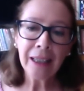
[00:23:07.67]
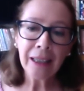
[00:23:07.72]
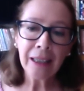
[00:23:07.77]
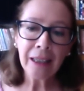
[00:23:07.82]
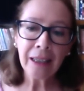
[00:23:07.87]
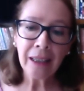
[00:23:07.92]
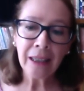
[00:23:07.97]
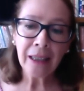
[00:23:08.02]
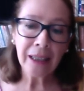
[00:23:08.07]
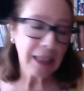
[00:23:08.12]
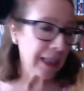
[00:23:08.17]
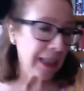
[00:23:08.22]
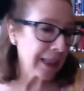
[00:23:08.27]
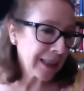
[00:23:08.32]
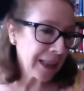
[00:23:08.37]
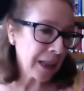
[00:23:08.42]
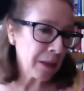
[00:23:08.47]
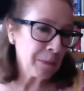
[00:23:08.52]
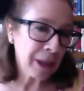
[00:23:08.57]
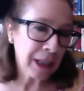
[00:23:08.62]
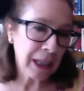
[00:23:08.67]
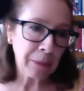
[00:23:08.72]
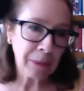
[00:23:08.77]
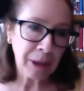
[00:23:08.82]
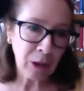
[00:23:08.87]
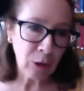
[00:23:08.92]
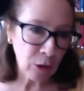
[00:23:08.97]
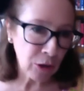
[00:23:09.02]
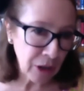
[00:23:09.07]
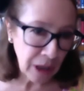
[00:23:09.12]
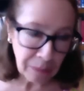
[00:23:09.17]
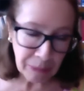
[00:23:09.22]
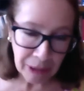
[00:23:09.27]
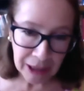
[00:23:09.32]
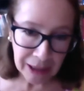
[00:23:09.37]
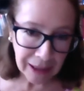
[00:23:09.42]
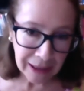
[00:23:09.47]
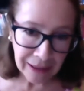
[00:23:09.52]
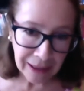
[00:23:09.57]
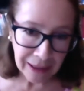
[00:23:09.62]
y que está
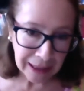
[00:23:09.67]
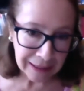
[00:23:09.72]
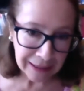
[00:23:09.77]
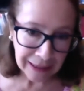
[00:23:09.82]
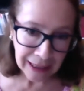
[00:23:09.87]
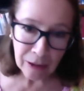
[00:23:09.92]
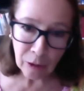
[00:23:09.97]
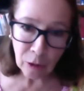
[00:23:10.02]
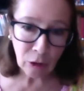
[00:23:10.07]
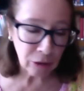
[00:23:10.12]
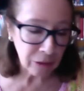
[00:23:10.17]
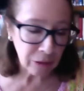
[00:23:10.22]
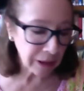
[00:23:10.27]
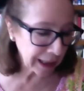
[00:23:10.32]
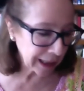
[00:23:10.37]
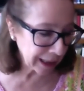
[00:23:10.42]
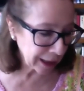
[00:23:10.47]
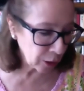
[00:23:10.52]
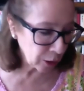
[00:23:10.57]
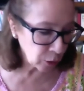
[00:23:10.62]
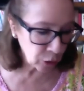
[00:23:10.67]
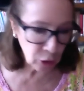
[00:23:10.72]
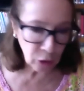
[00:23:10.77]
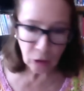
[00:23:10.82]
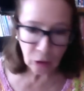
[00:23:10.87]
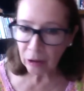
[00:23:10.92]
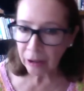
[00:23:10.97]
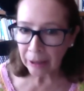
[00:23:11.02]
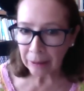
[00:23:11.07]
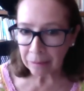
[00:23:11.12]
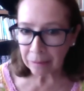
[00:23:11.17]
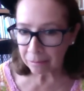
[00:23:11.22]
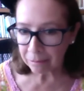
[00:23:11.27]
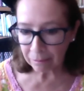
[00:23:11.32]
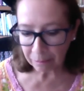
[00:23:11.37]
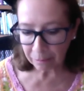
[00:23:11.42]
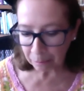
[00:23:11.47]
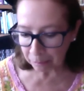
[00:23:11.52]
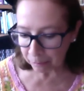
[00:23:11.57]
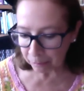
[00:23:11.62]
maravillosamente tratado, creo yo, en
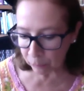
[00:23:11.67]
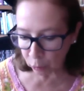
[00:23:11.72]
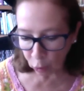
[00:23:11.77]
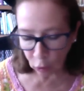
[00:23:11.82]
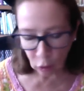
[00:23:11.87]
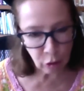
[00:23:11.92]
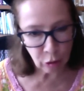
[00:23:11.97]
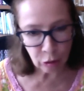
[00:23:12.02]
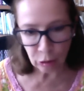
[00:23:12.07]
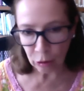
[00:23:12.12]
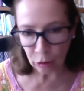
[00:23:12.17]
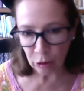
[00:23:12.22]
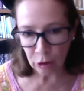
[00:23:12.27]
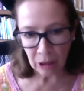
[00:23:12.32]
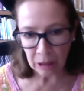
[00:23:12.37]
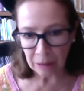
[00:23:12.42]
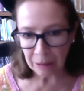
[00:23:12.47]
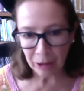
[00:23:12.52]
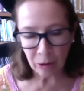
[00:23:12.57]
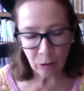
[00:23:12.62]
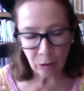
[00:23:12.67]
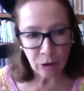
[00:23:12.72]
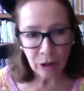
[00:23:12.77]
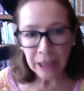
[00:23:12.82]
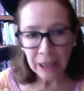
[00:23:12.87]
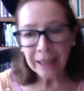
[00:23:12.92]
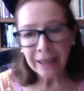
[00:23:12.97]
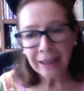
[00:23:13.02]
todos los trabajos.